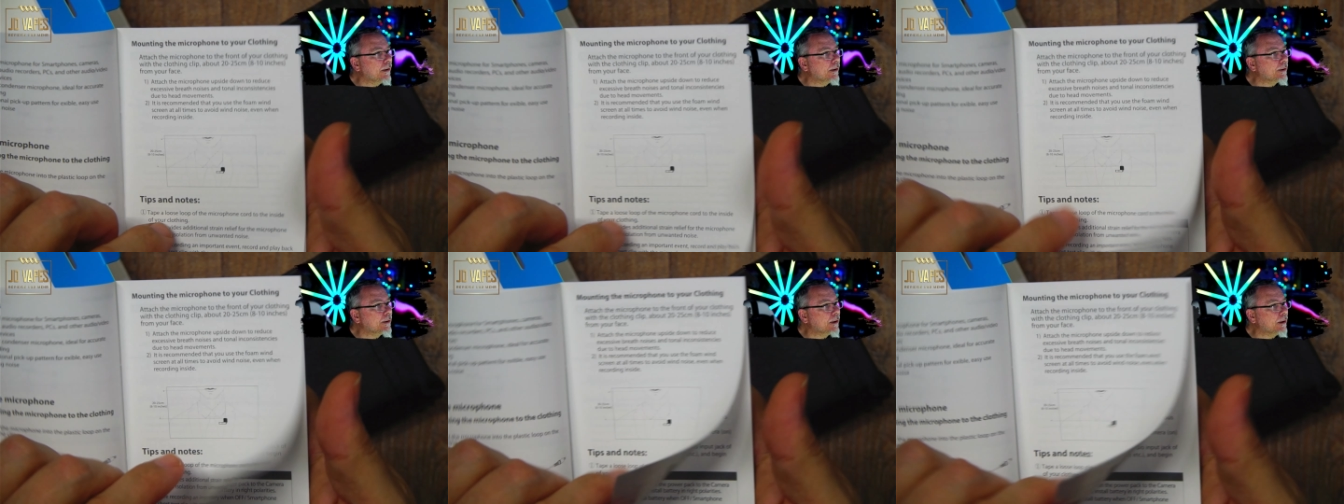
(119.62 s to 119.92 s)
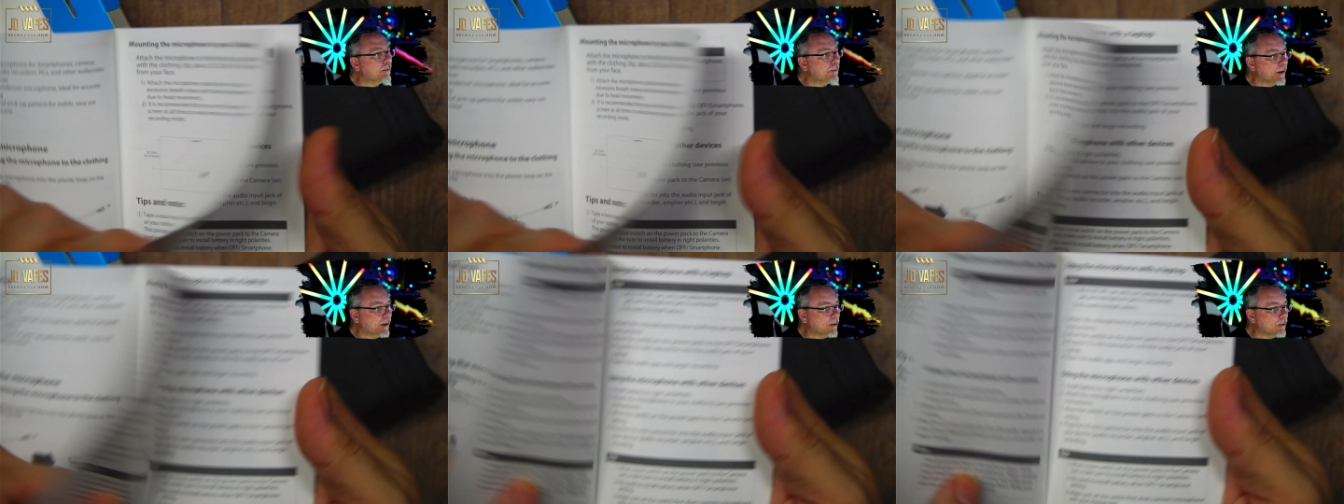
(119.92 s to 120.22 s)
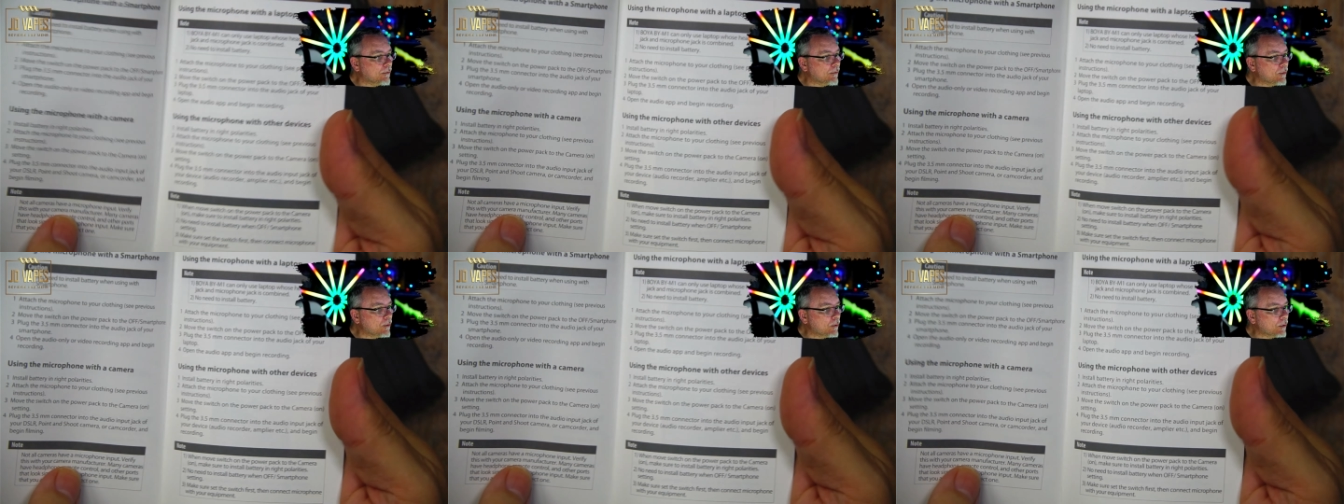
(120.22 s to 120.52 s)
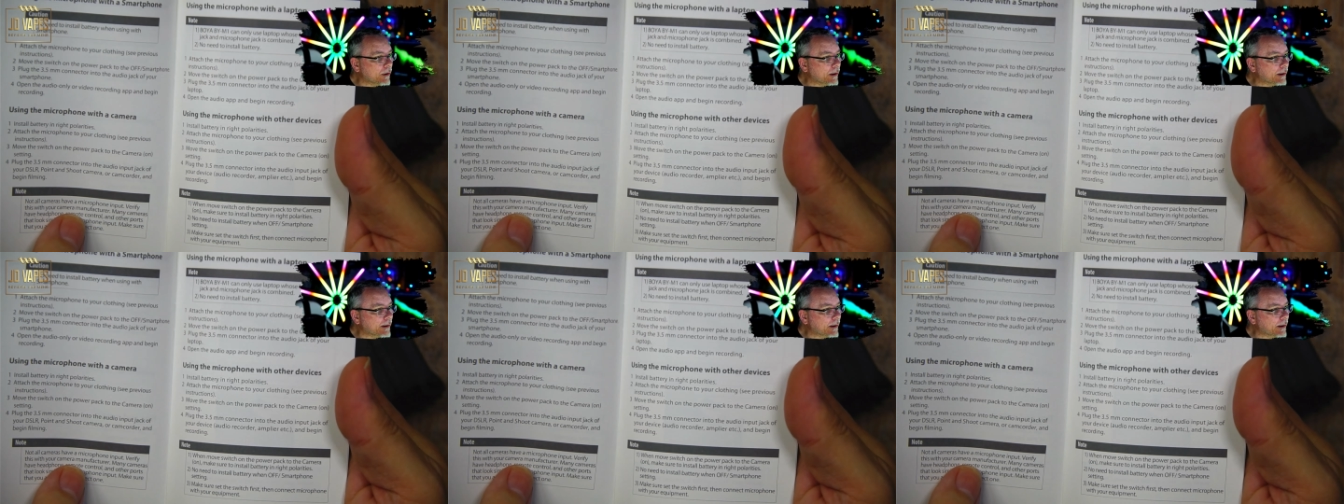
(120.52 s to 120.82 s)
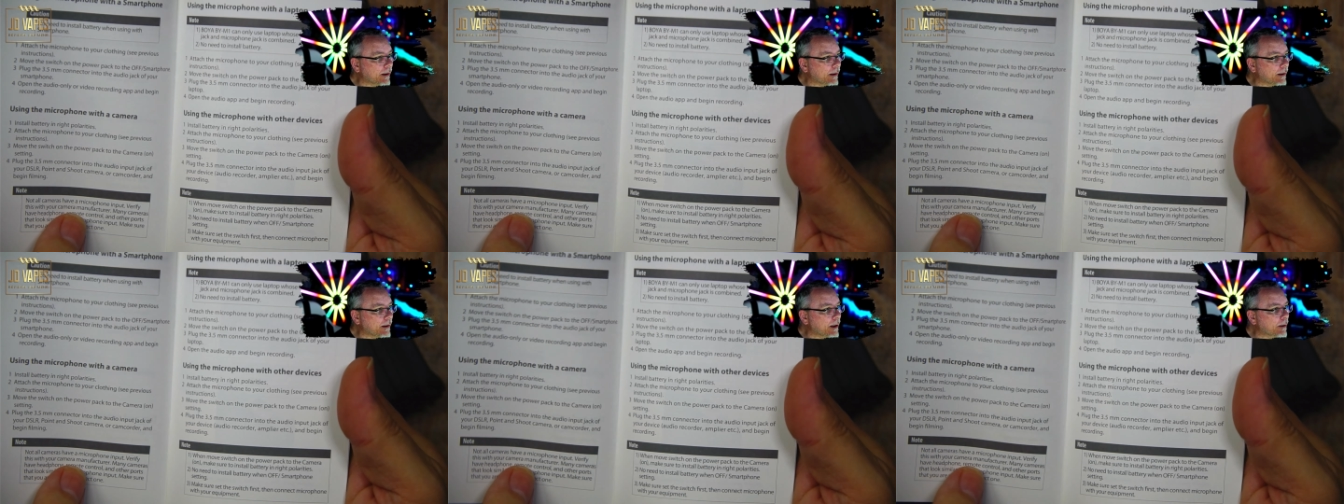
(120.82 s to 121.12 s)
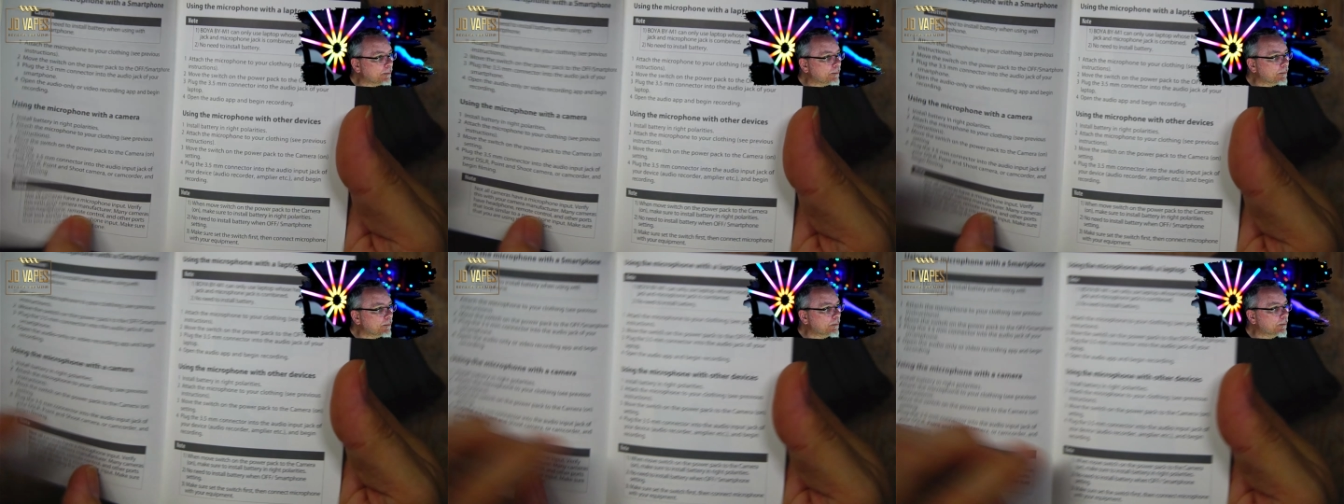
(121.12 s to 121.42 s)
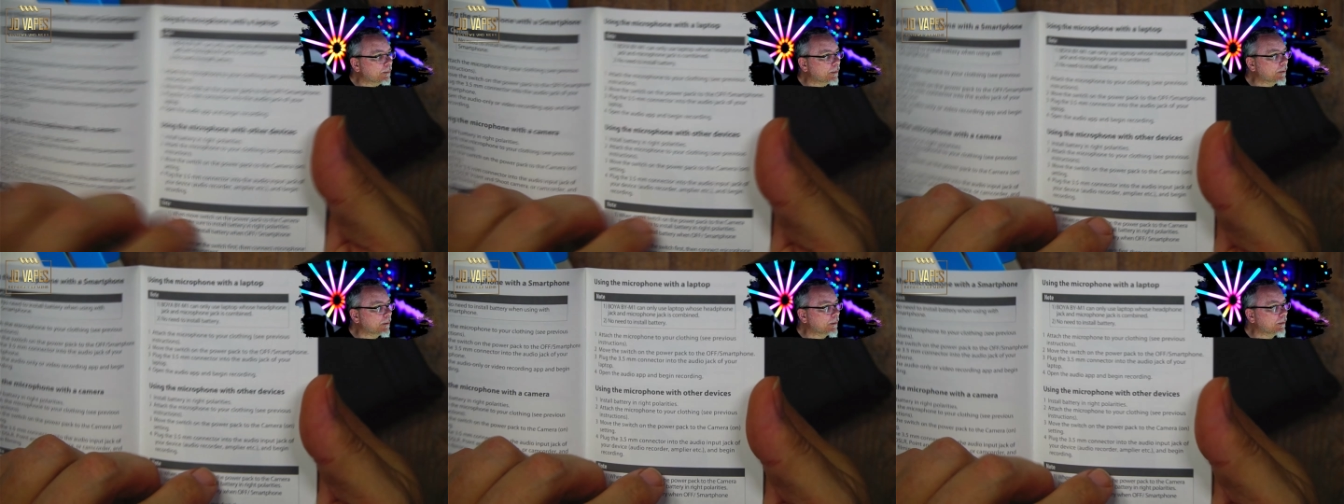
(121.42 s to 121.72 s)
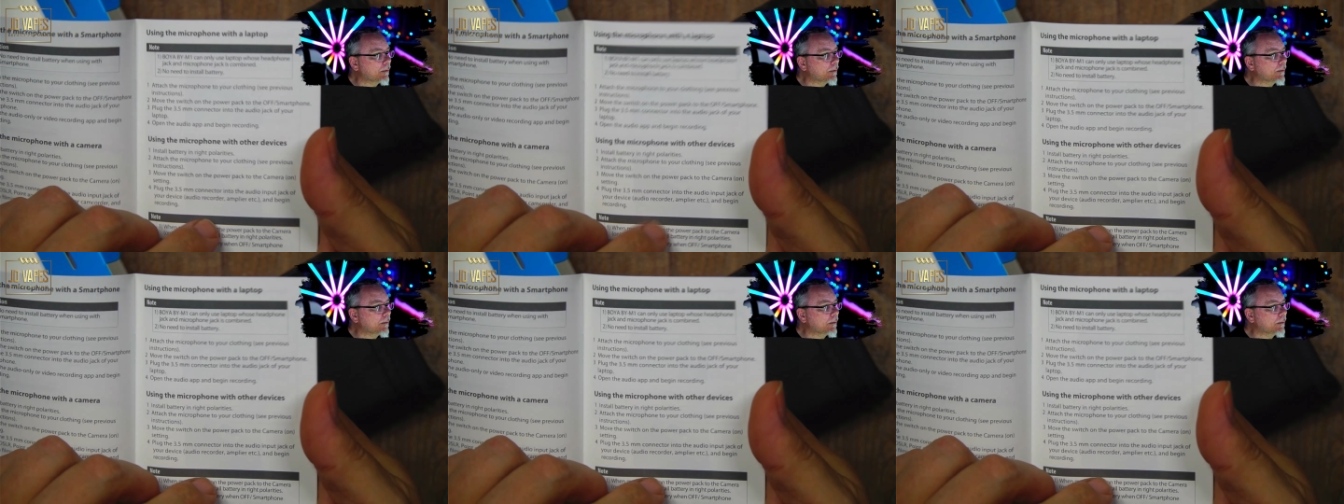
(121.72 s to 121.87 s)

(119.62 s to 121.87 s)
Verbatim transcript: gefälschte Mikrofone sein. Ich habe